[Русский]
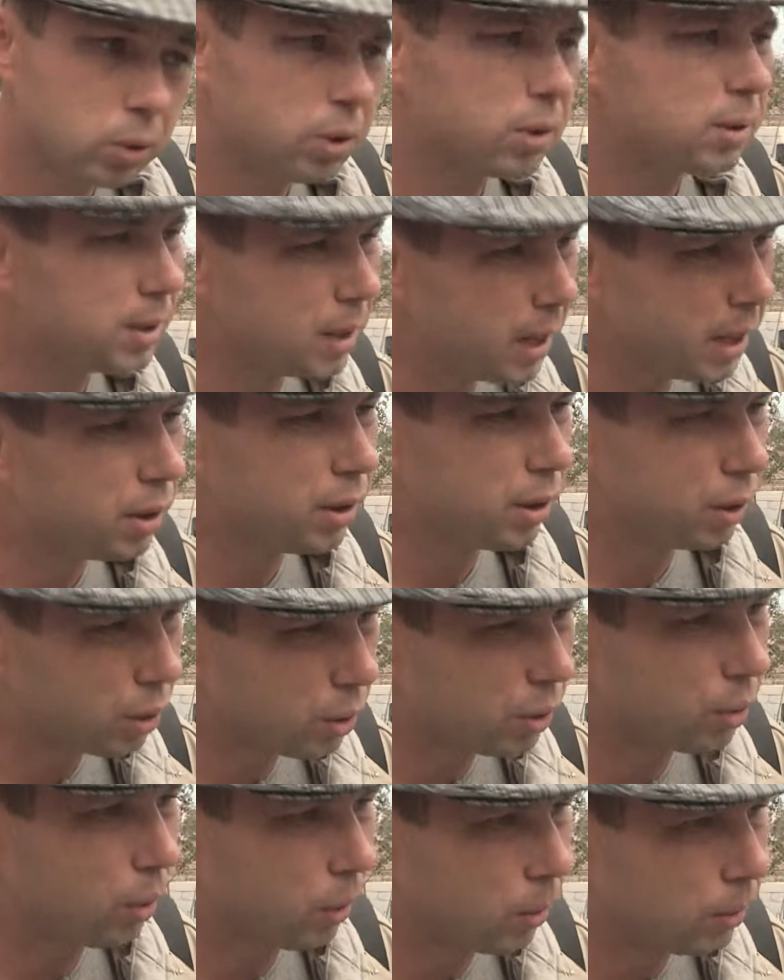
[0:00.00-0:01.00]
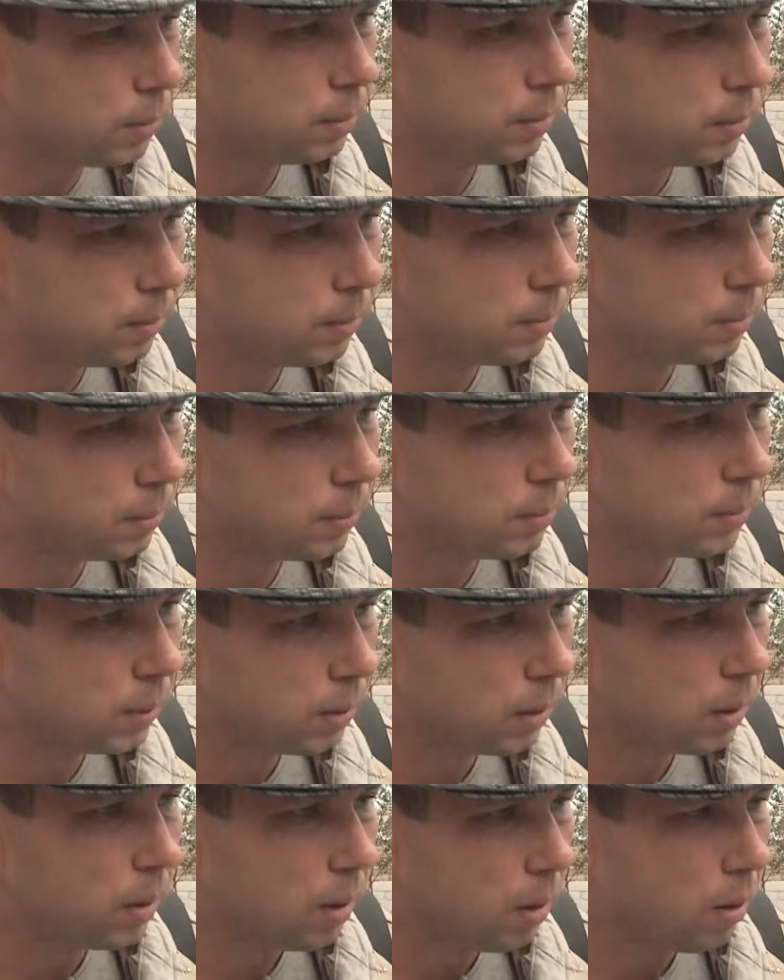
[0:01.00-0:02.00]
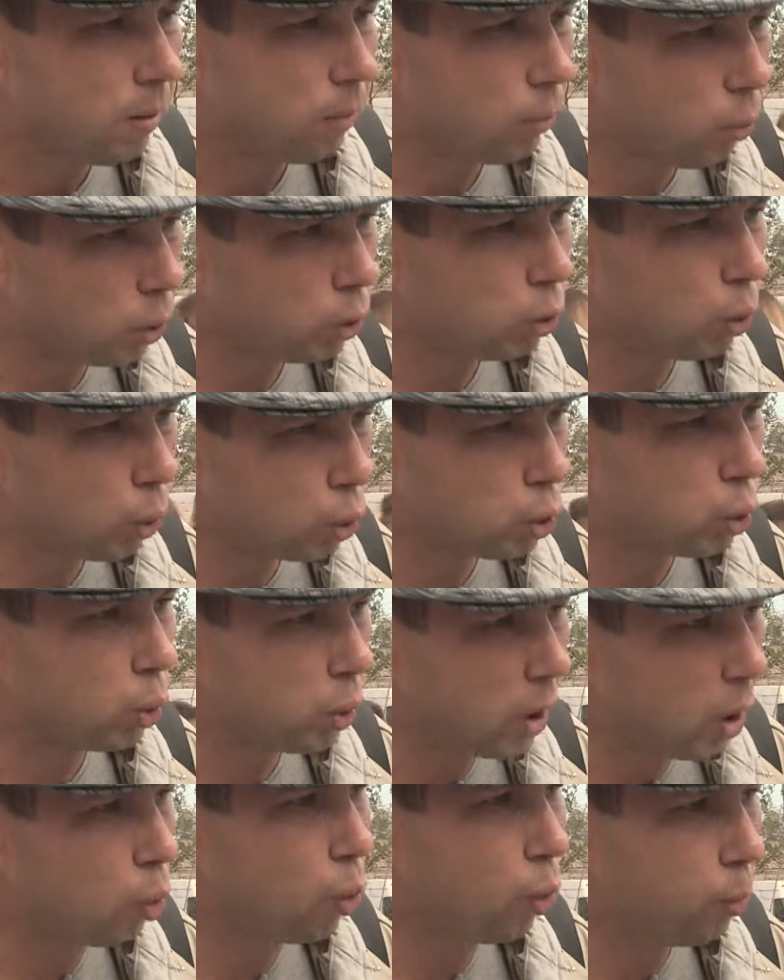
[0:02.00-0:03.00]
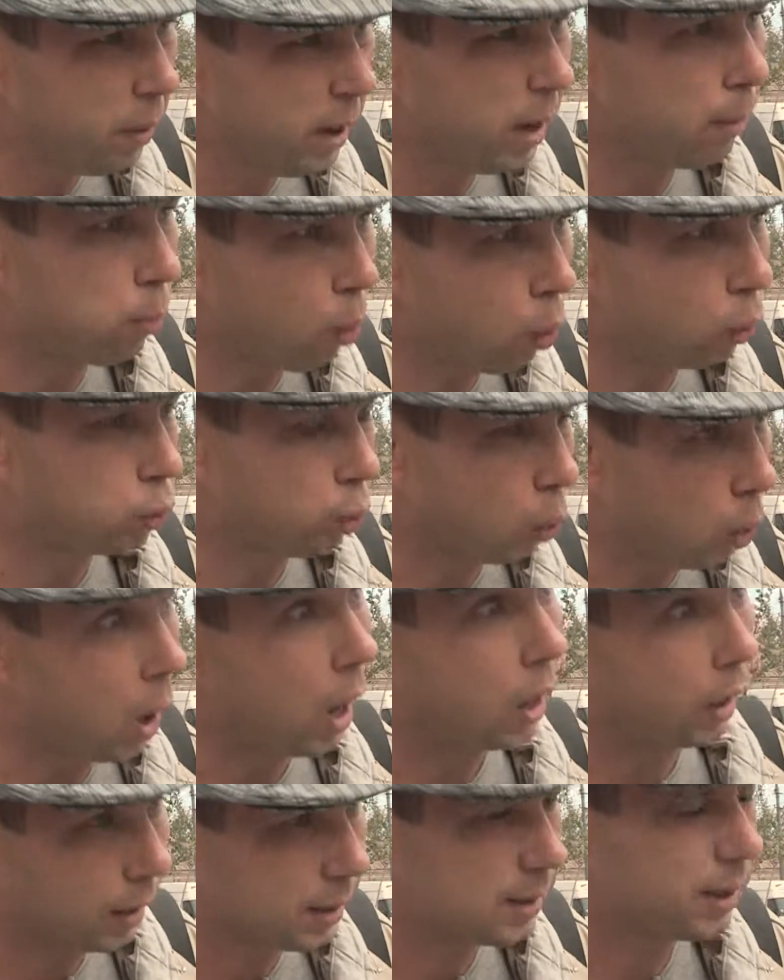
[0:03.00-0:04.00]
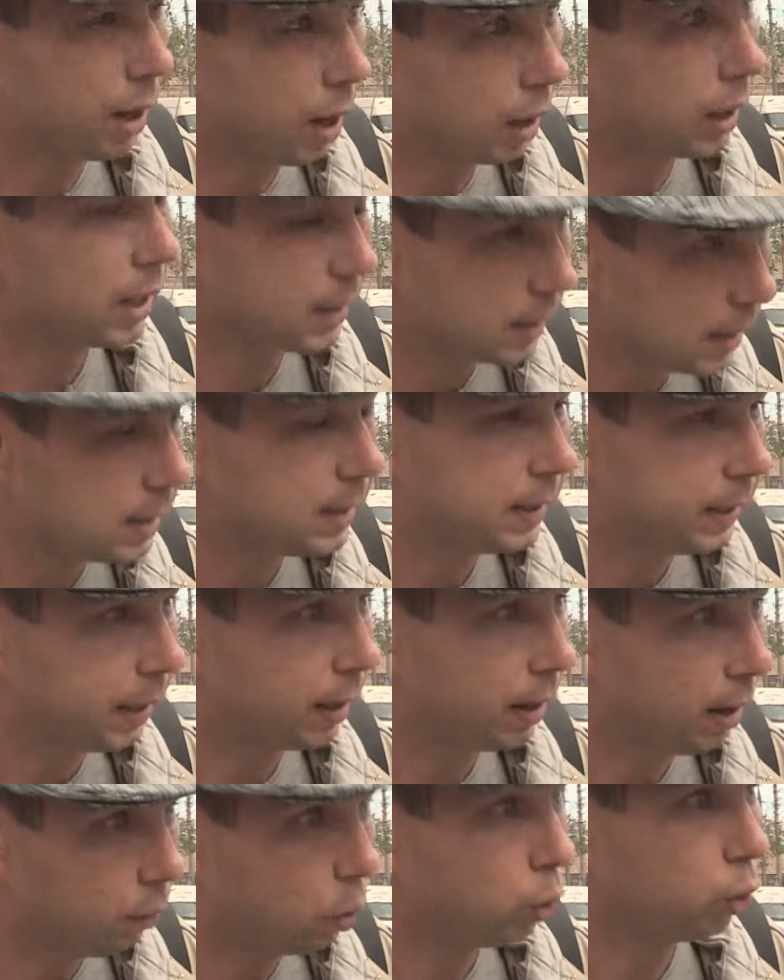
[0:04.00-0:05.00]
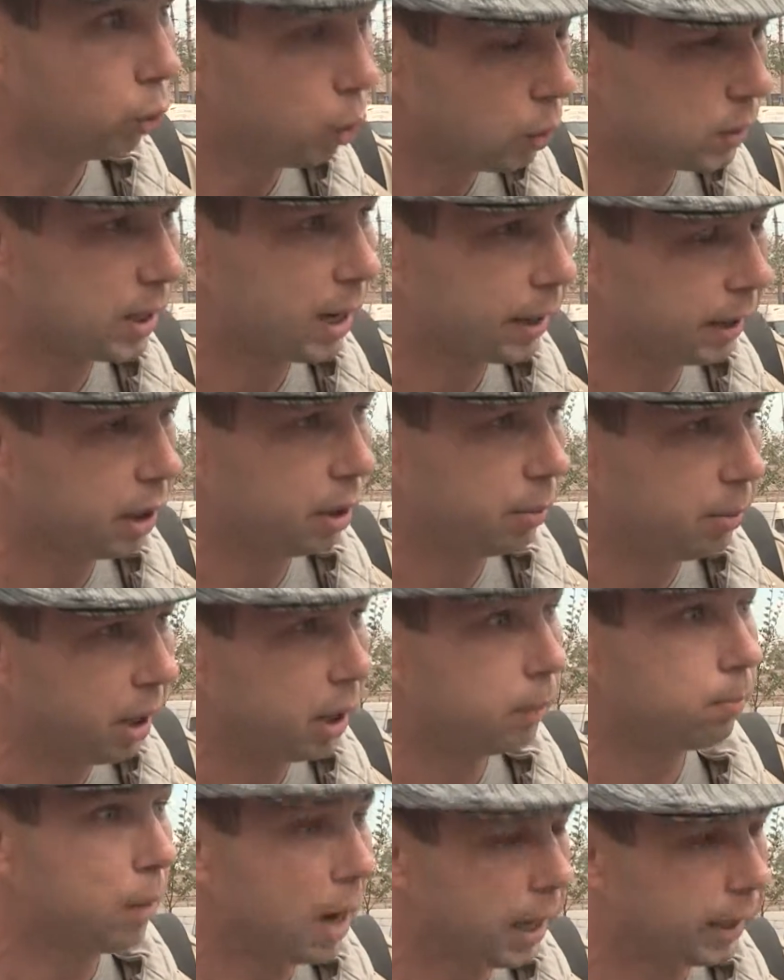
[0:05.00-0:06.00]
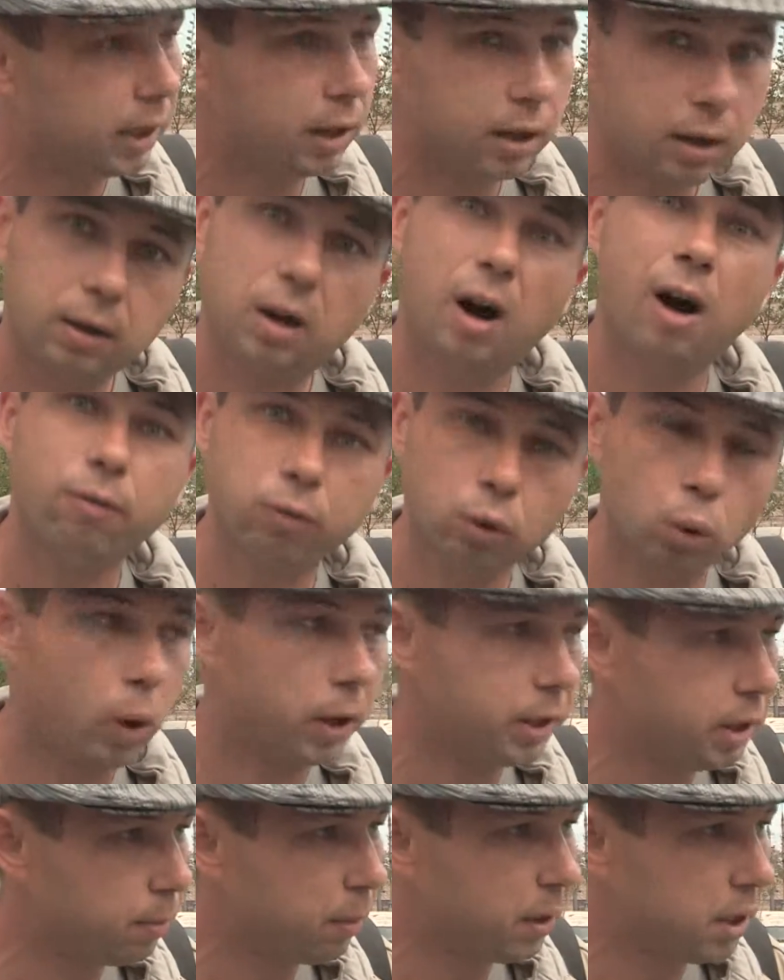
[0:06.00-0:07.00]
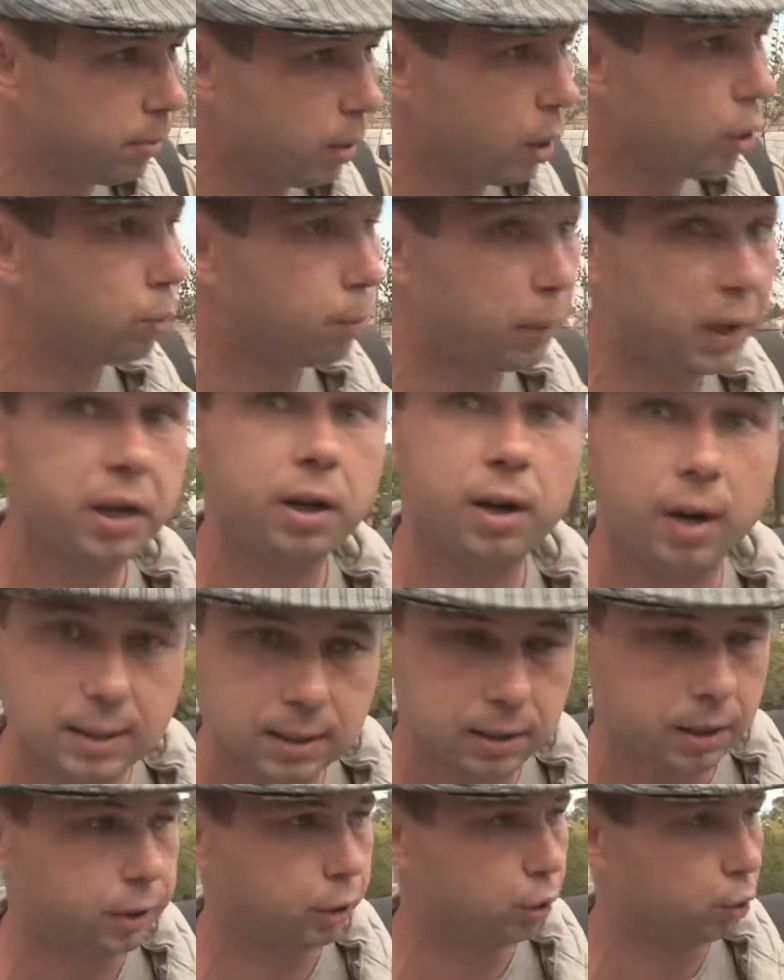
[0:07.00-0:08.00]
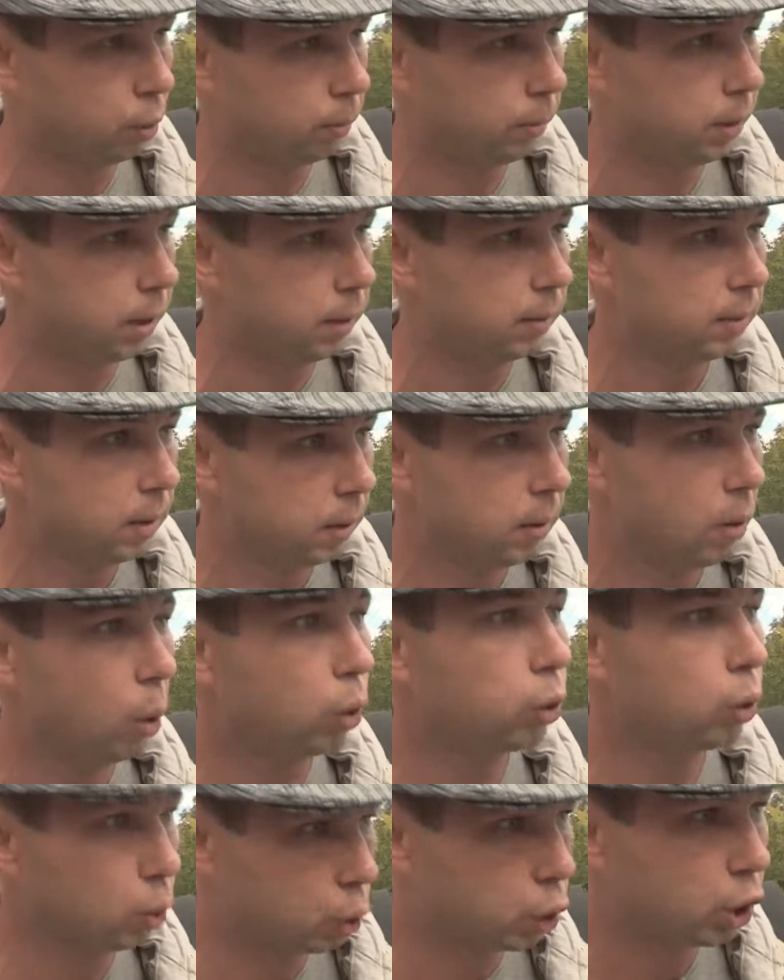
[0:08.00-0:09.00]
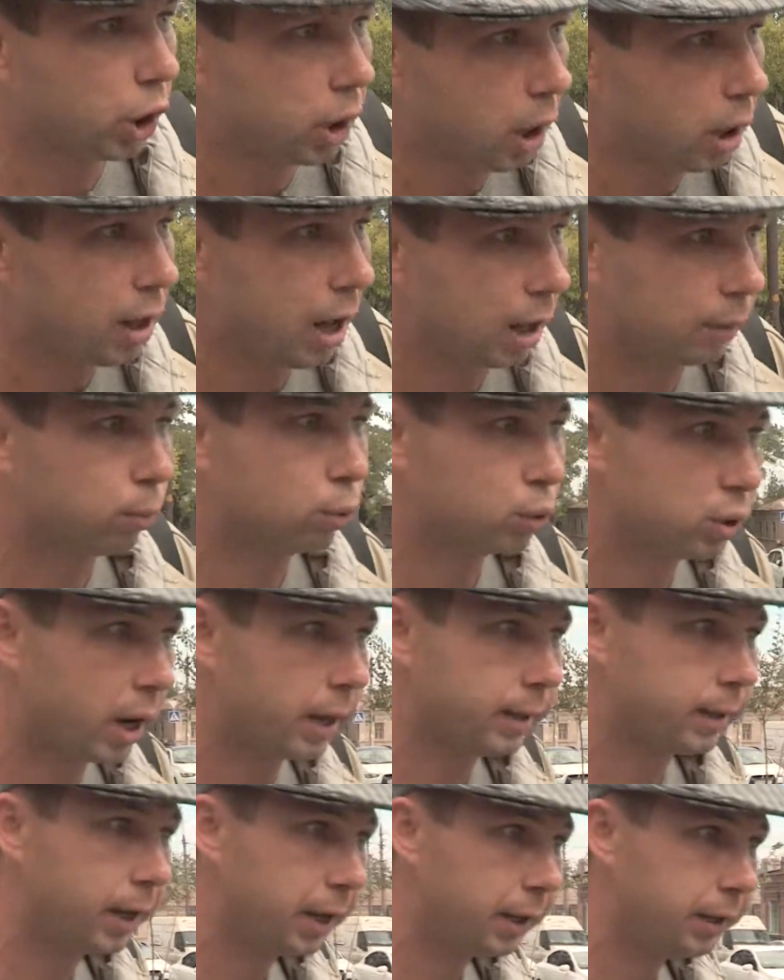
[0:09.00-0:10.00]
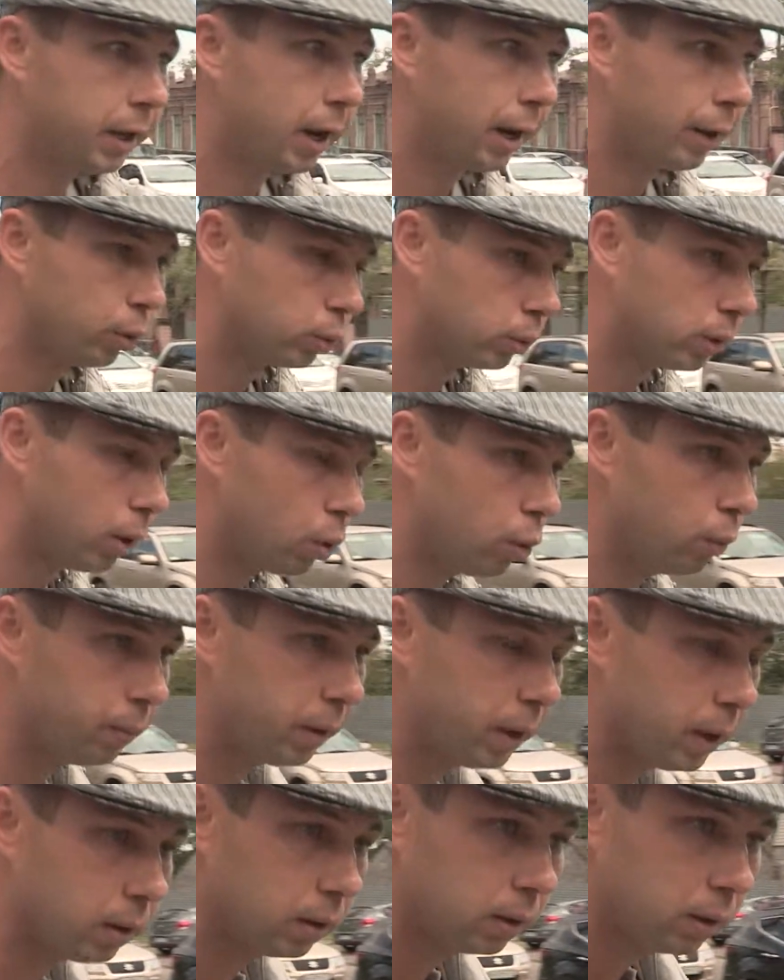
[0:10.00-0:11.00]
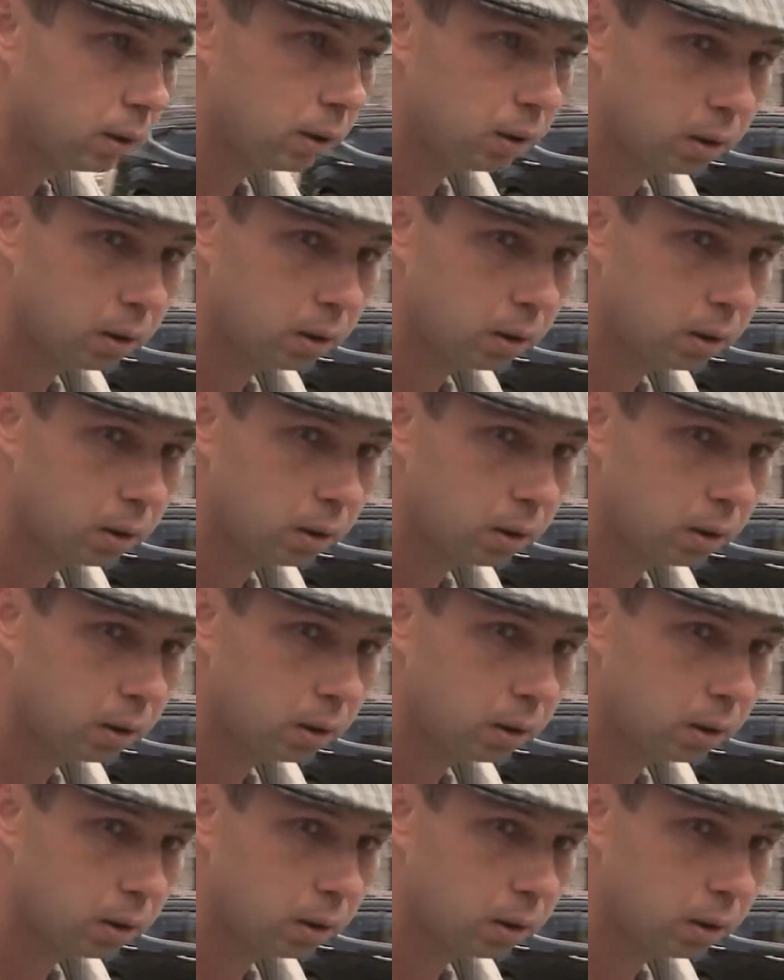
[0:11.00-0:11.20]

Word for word: Вот знаете что? Что? Вот то, что на губе полтурака срака засела, вон то сахар махер говно. Они понимают прекрасно, о чем я. Вот тот шоколад пускай доедают на губе. Спасибо.